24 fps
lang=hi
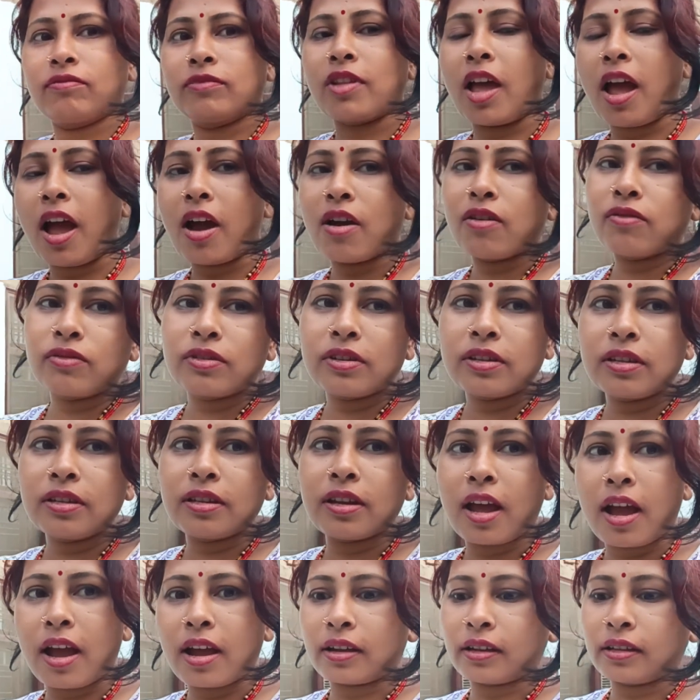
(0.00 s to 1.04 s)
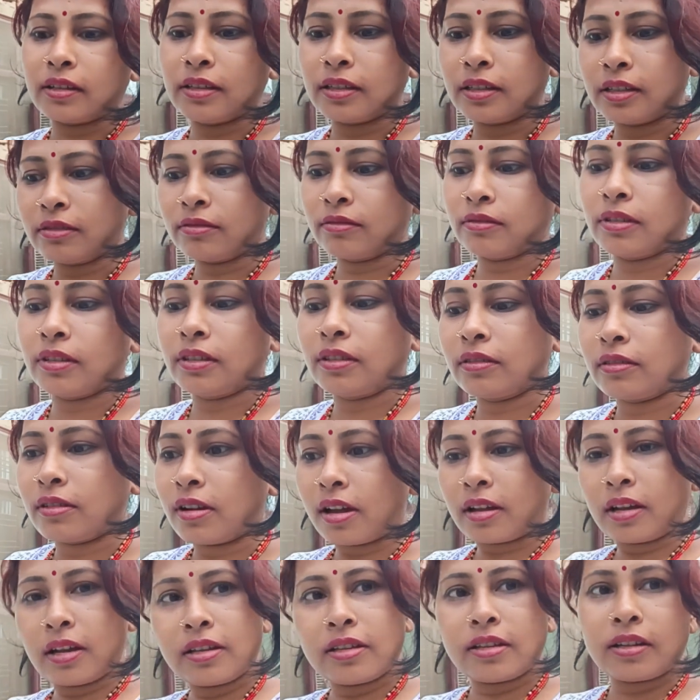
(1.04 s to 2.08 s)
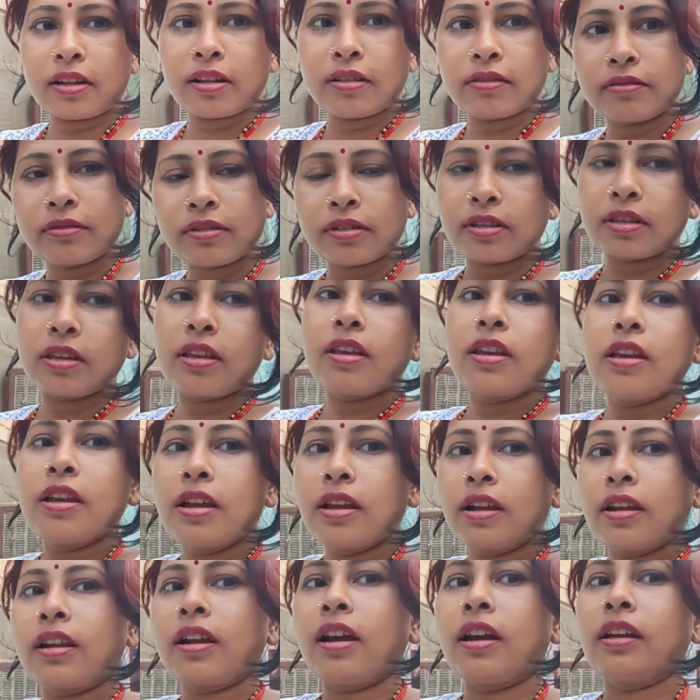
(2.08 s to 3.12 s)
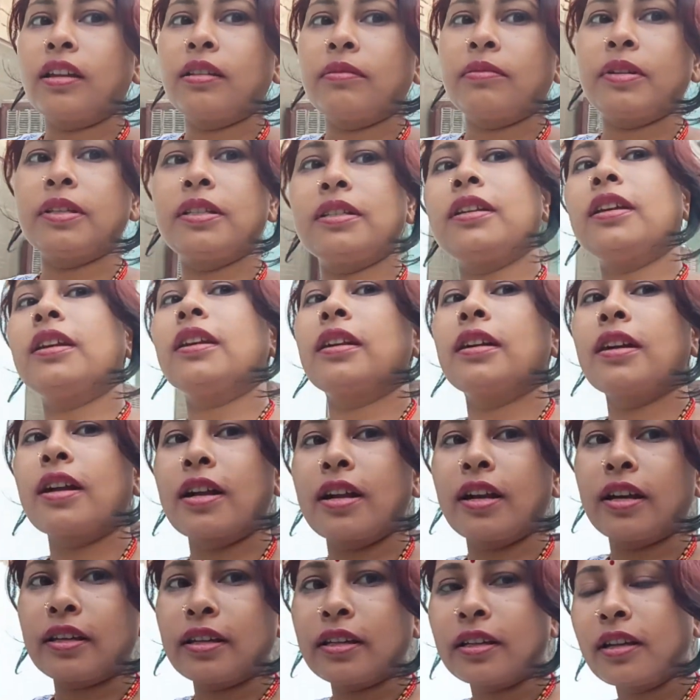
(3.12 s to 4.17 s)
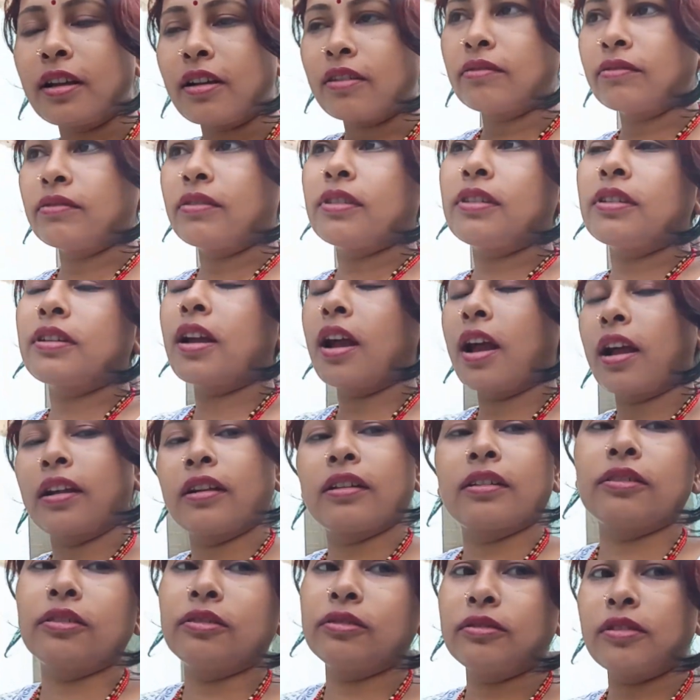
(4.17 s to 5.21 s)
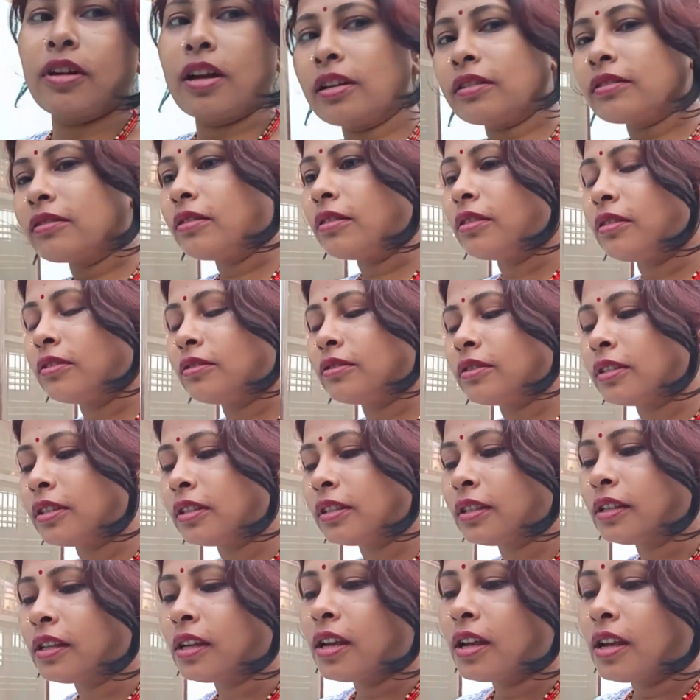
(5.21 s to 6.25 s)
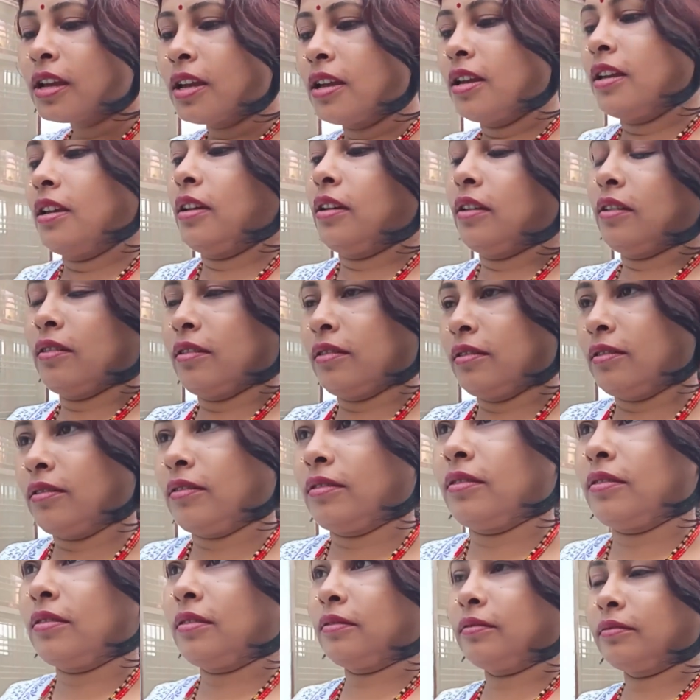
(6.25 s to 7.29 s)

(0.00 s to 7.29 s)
नहाऊँगी नहा के निकलूँगी तो खाना चढ़ाऊँगी खाना बन जाएगा खाना खाऊँगी खाकर दुकान खोलूँगी और